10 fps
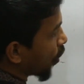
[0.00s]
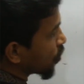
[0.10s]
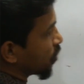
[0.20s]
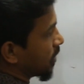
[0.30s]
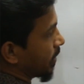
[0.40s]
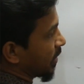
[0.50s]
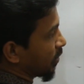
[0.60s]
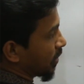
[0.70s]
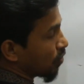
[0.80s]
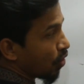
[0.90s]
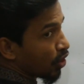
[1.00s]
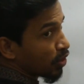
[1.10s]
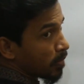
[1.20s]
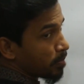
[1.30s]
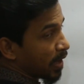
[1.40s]
গড় যদি বের করি গড়
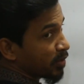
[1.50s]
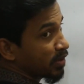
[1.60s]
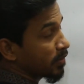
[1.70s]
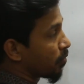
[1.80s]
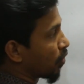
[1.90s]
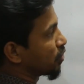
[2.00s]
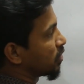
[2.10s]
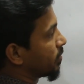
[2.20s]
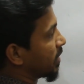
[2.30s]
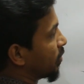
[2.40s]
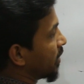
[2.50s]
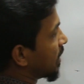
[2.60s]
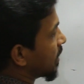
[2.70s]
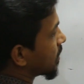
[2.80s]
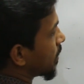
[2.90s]
পারমাণিক ভর যদি বের করি
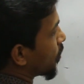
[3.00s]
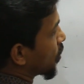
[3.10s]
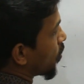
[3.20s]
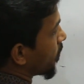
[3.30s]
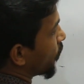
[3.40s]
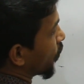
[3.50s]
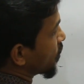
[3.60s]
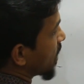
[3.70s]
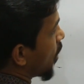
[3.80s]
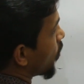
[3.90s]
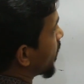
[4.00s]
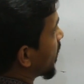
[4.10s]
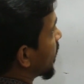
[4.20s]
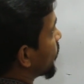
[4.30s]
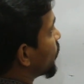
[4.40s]
সে ভরটা হবে ফোর যা হবে
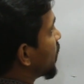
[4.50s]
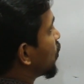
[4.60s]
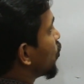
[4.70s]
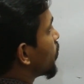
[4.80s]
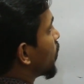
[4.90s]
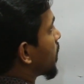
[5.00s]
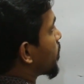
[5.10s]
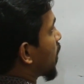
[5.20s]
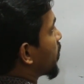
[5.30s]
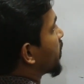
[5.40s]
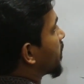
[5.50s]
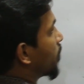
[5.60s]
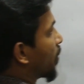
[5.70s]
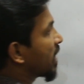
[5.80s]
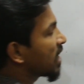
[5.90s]
দ্বিতীয় মূলের পারমাণিক
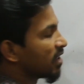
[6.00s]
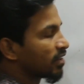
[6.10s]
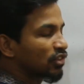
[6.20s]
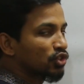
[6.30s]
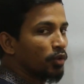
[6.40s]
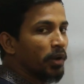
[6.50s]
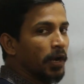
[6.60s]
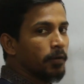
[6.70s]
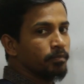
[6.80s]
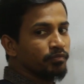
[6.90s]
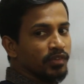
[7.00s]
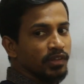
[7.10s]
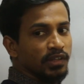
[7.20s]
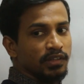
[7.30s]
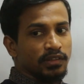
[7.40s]
ভরের সমান
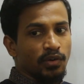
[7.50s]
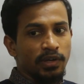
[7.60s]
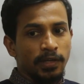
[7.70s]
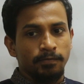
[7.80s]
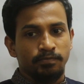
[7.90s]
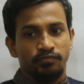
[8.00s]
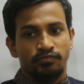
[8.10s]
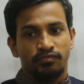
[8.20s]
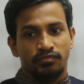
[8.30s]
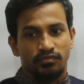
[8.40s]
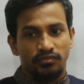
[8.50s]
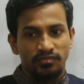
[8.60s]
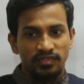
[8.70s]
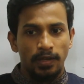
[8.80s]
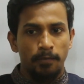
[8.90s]
তাহলে
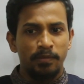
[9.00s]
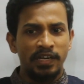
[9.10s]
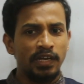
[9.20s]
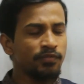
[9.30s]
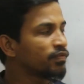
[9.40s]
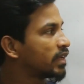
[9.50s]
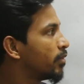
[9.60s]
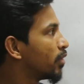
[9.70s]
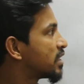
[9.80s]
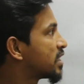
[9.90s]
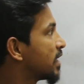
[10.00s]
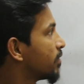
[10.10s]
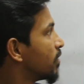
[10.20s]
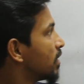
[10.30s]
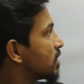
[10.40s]
মেন্ডেলিফ কি বলেছে
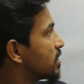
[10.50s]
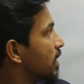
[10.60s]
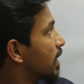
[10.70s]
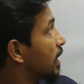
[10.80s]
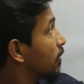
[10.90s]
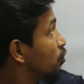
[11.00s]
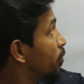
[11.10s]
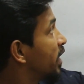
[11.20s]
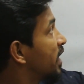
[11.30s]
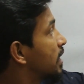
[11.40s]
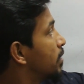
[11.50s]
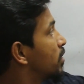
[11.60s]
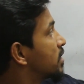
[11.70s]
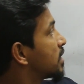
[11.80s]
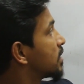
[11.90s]
যে ডুবিরানার কি
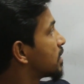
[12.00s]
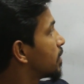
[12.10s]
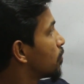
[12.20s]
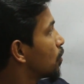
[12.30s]
বলেছে যে